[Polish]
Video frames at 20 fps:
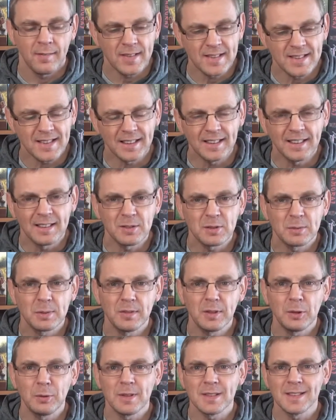więc tak na
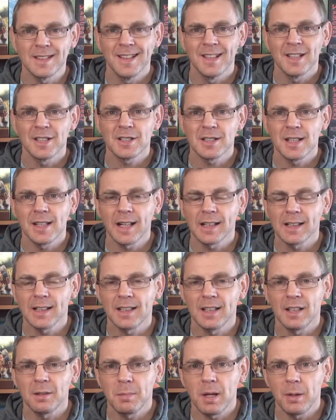sprawę tu jest szereg
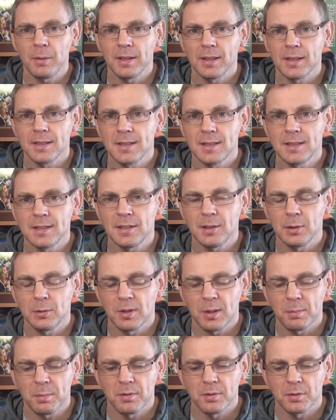takich małych decyzji,
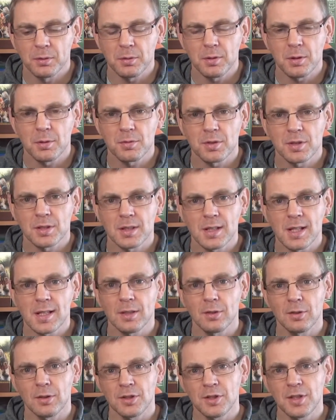które powodują,
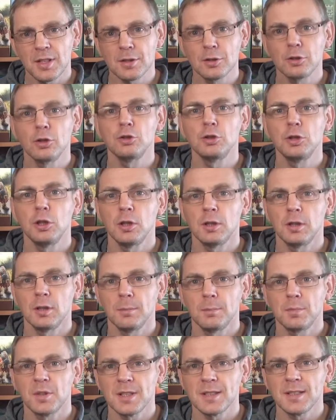że no, dziecko się
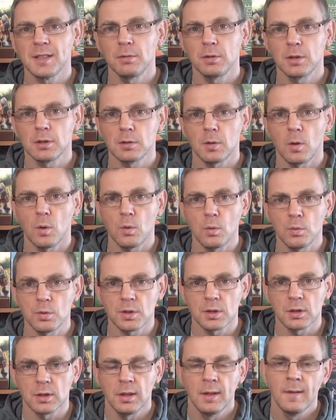przez cały czas
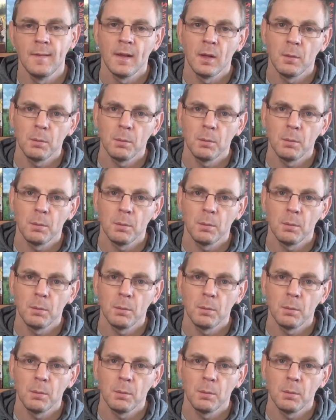uczy,